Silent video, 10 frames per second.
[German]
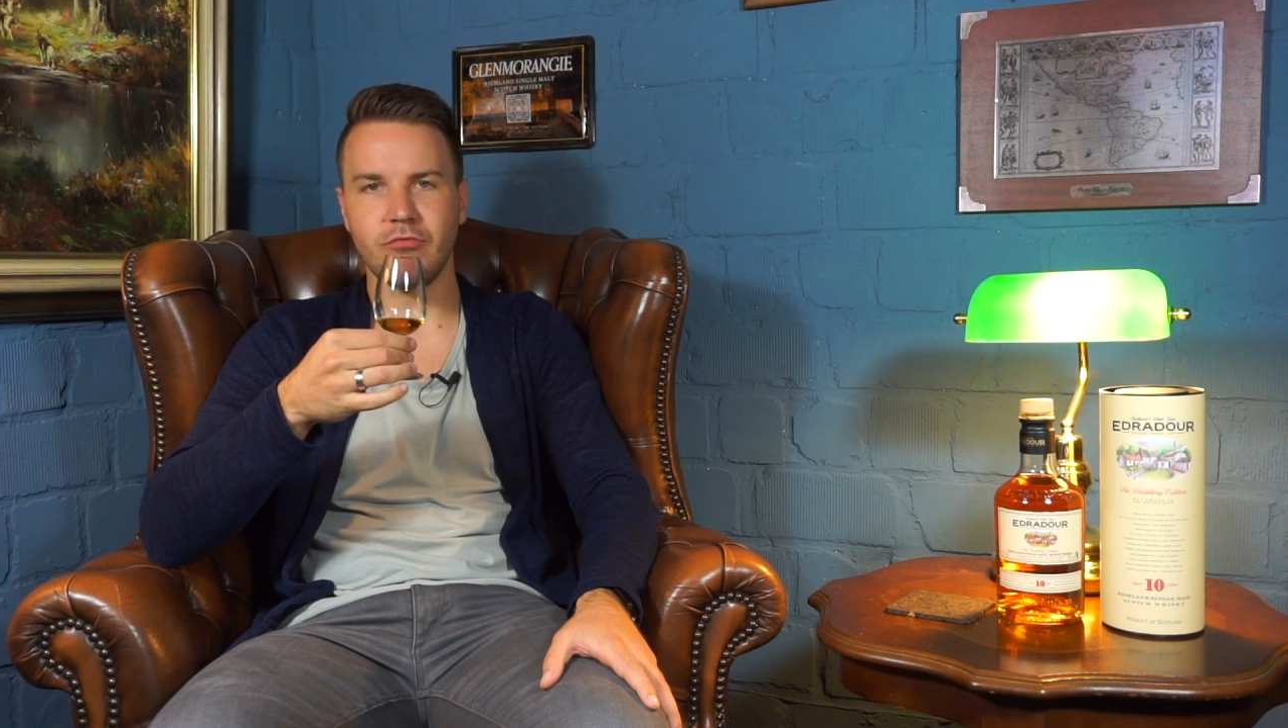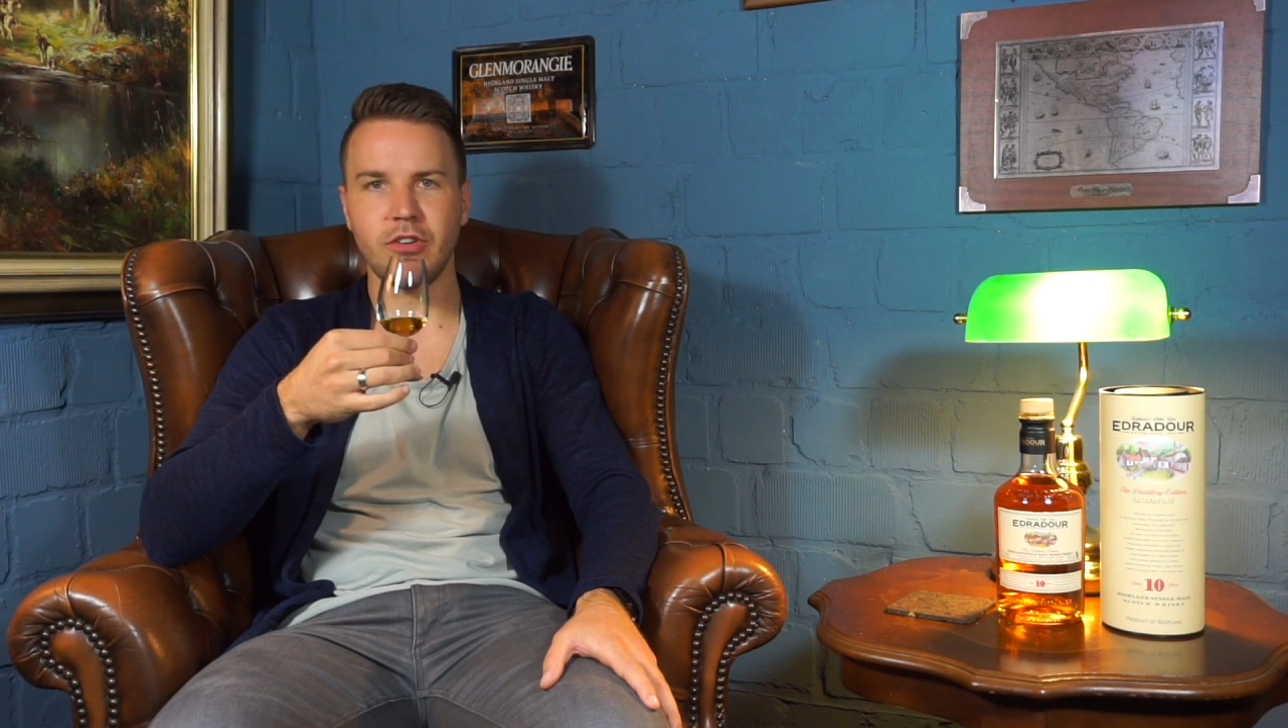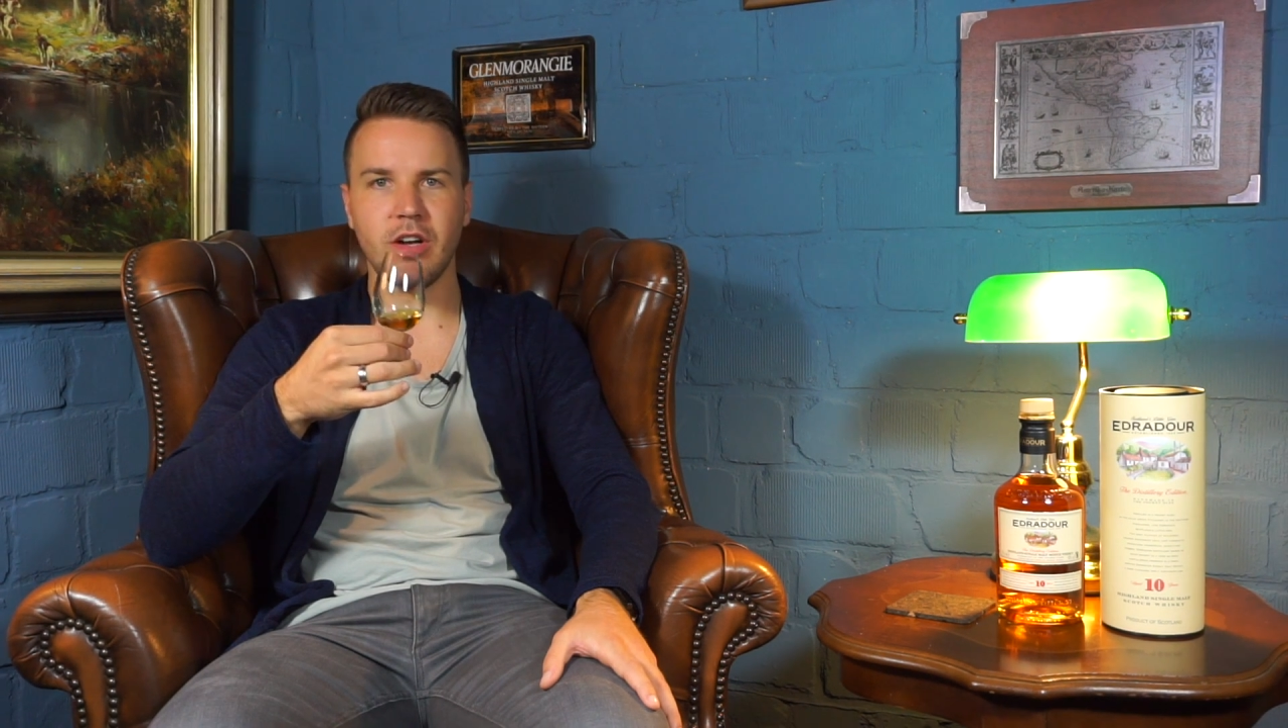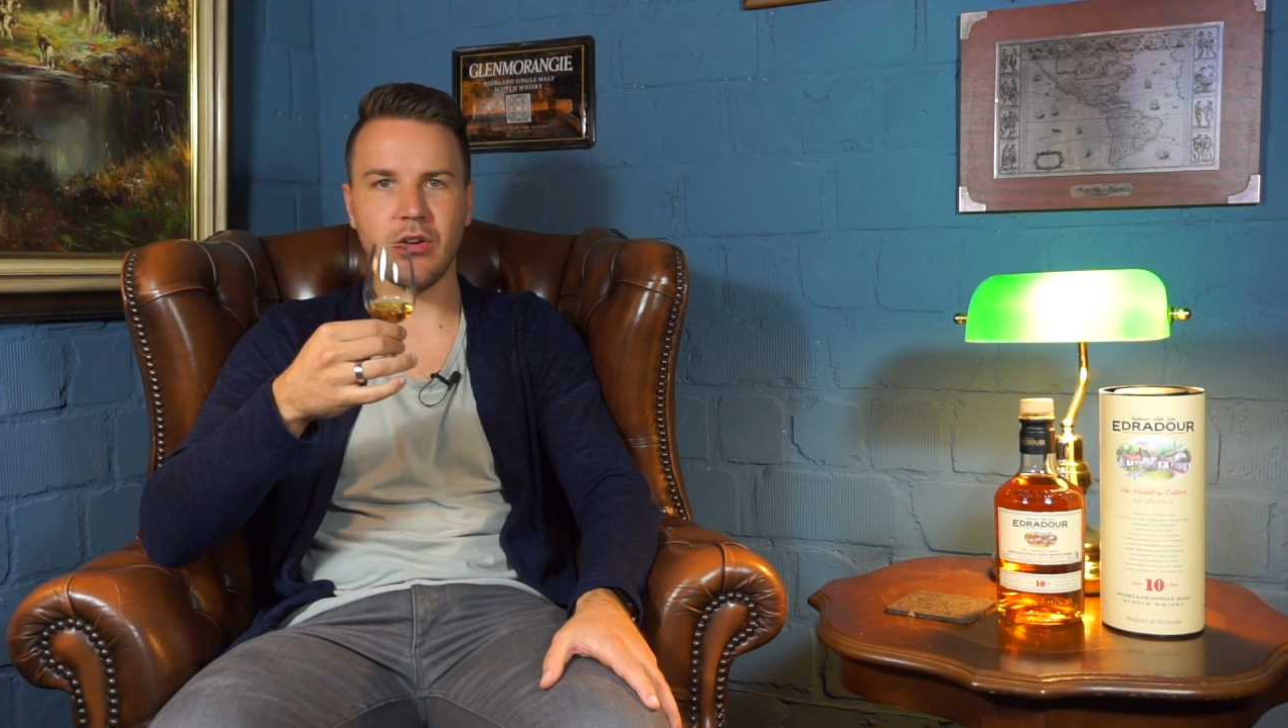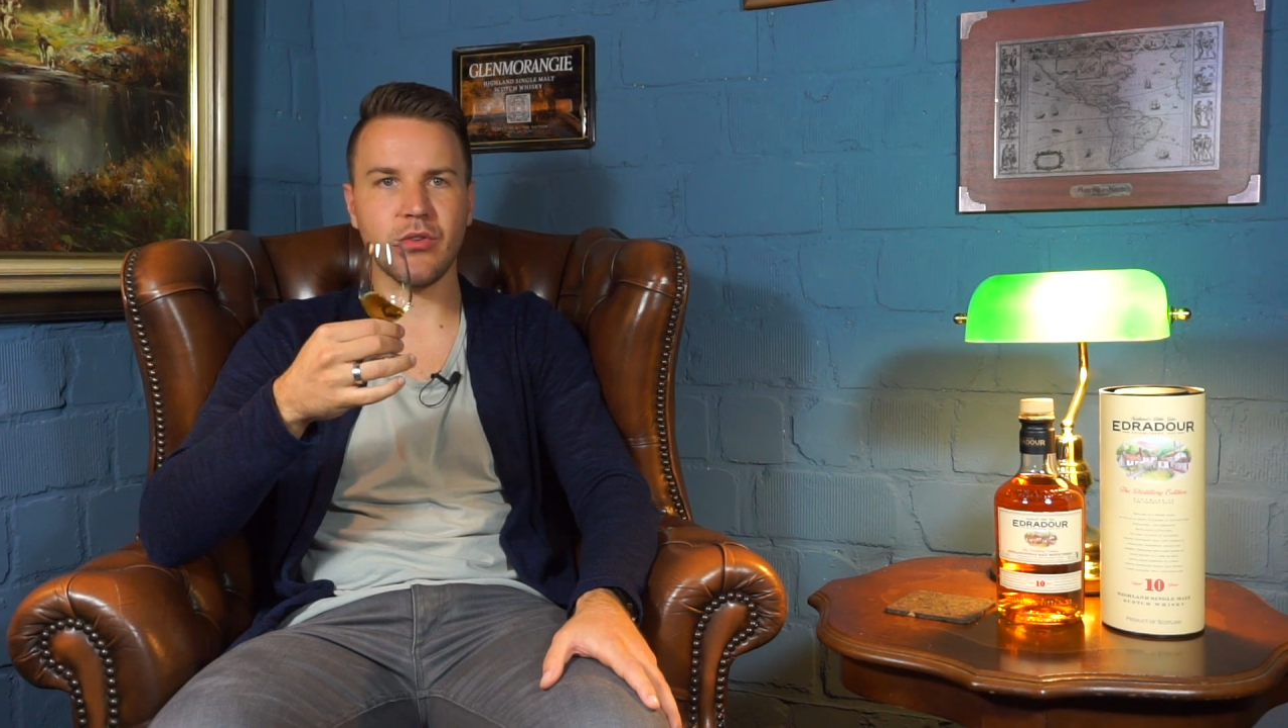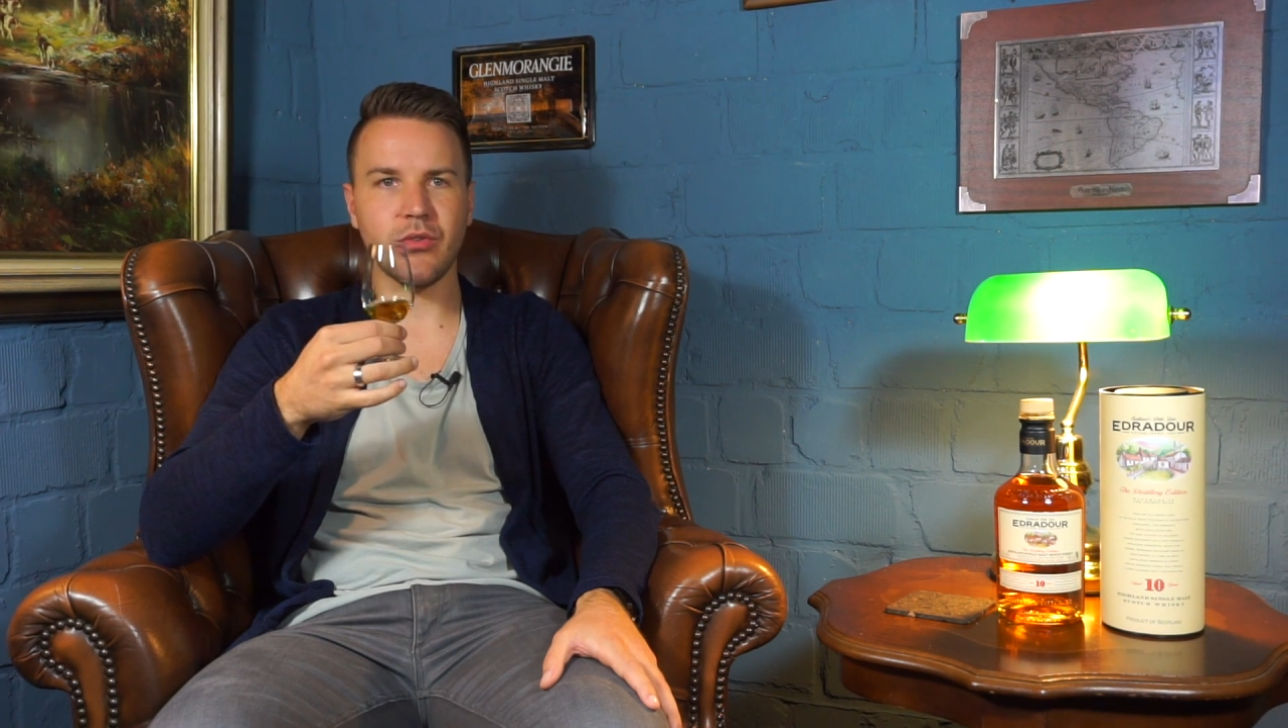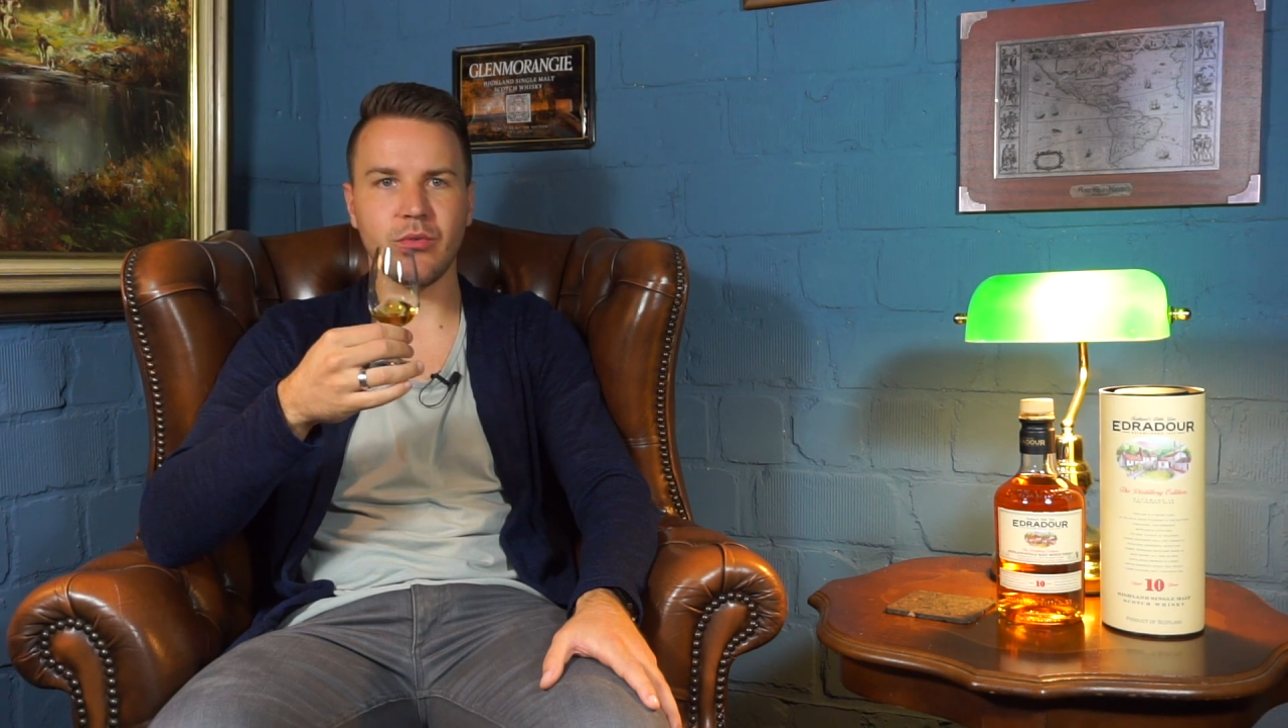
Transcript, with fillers: Wieder auch